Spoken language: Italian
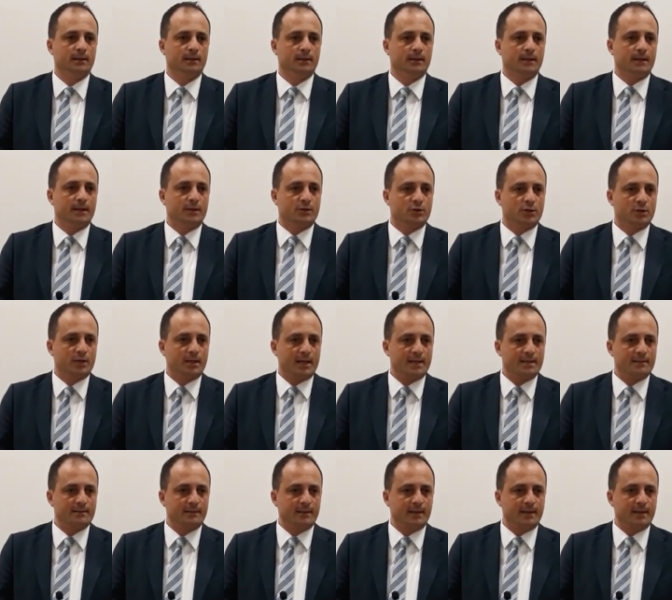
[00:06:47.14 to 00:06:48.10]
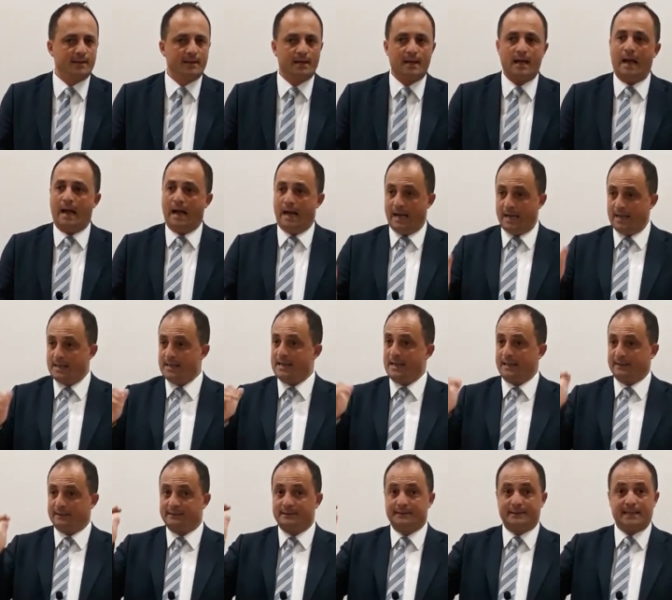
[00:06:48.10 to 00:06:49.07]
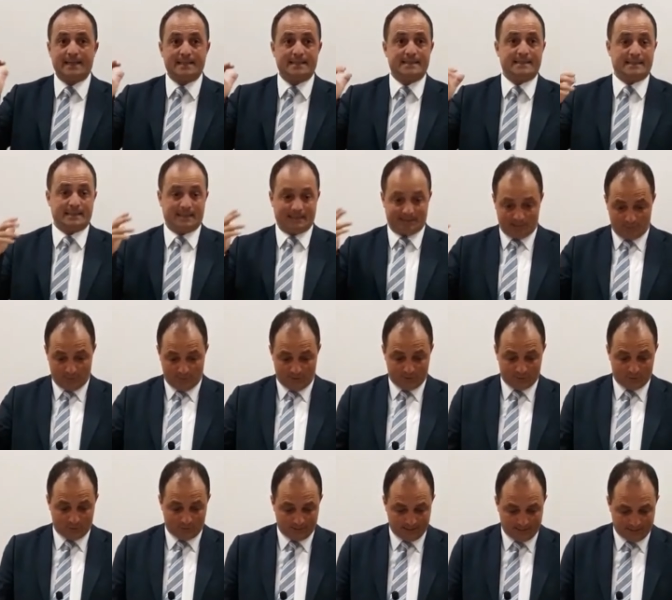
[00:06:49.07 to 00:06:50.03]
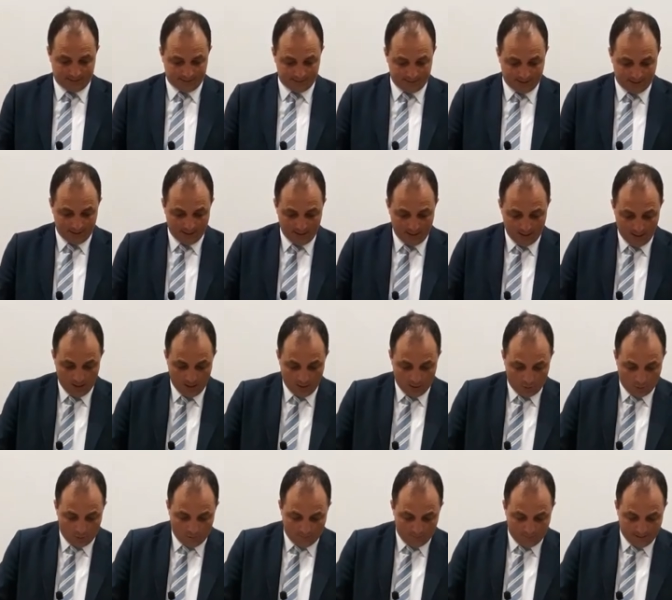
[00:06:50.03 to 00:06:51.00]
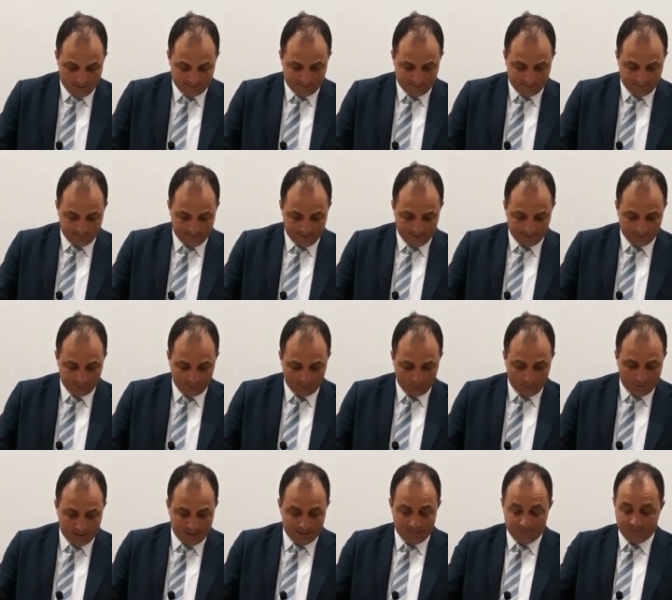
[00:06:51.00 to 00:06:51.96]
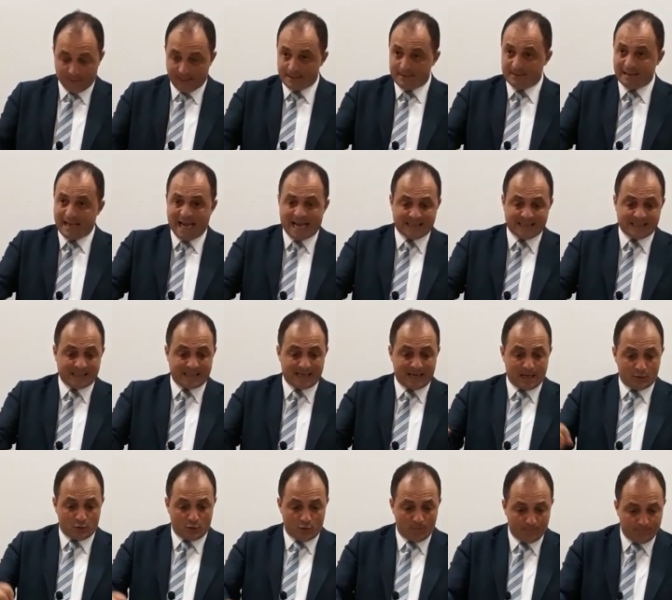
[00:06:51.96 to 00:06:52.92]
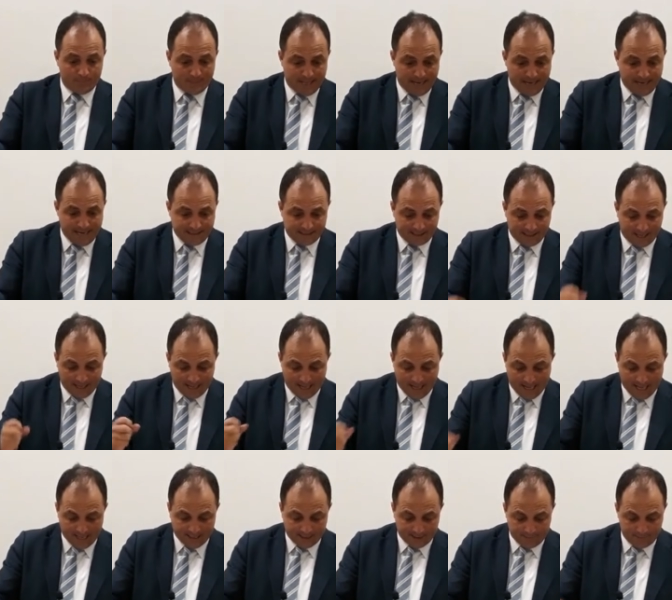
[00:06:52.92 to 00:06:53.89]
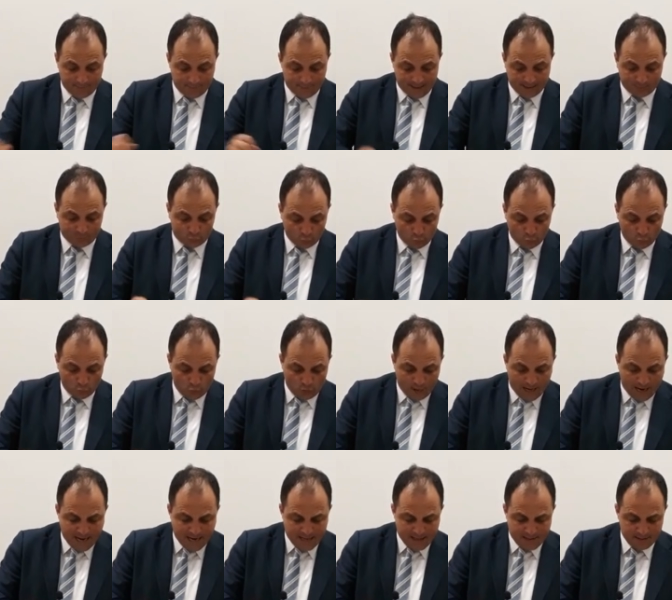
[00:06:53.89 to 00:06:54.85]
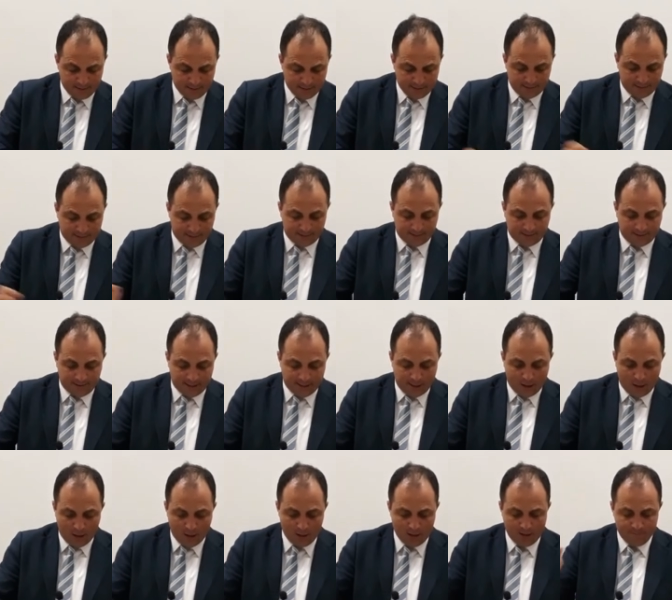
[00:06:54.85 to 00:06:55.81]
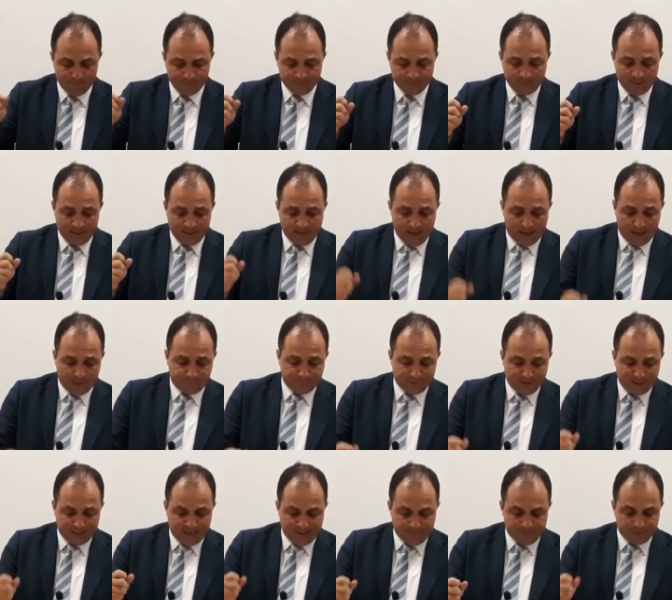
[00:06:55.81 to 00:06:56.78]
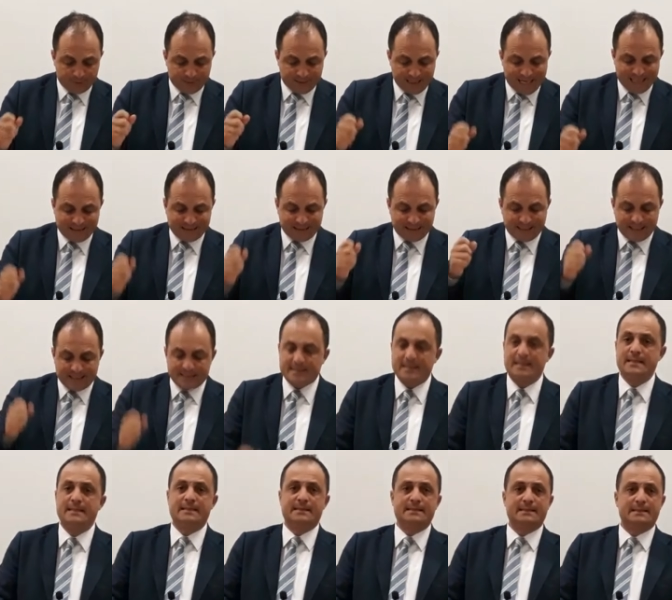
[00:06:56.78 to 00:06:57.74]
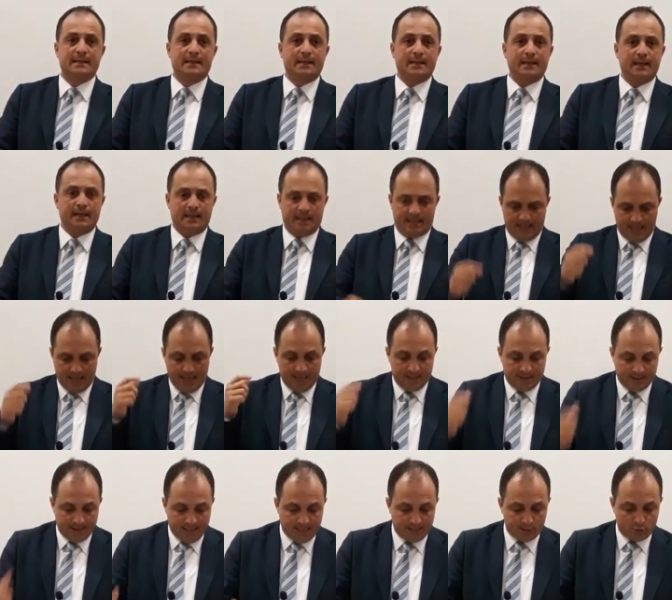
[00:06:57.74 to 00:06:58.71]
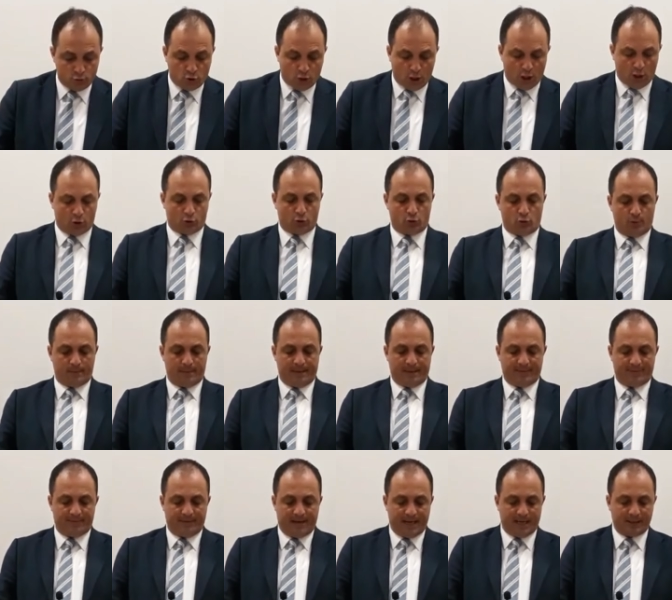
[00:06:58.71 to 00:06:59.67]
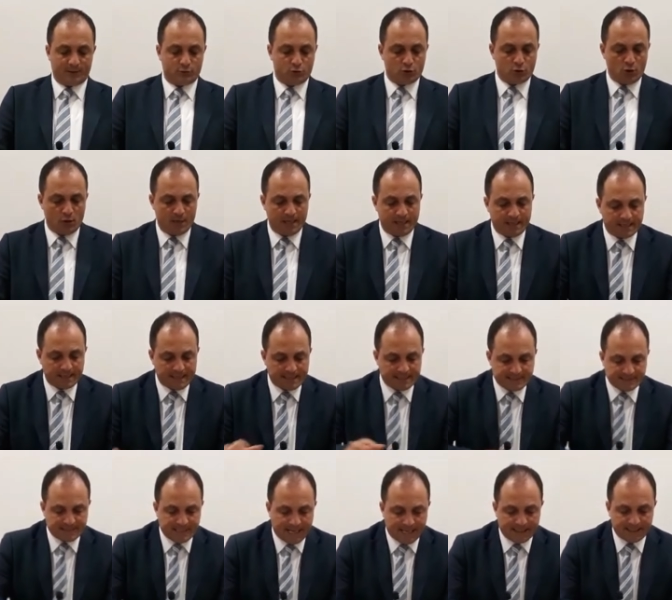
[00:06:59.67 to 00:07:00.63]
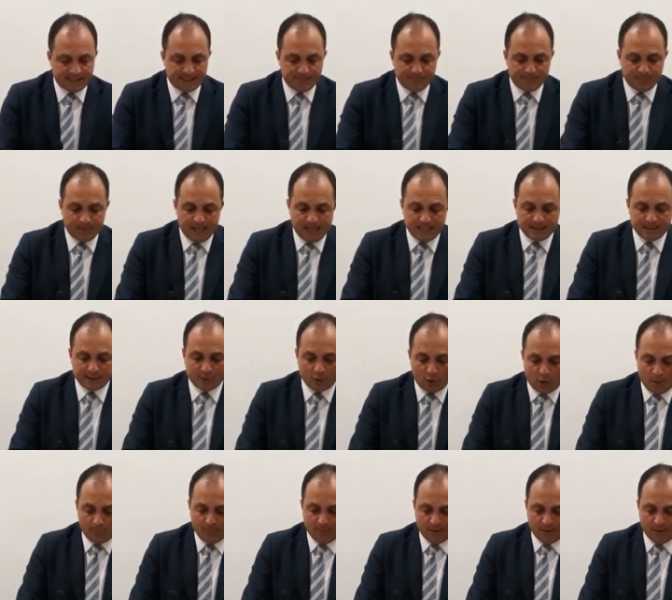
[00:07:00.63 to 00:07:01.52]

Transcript: che ci rende all'altezza di questo grande combattimento. Quindi prendete la completa armatura di Dio affinché possiate resistere nel giorno malvagio e restare in piedi dopo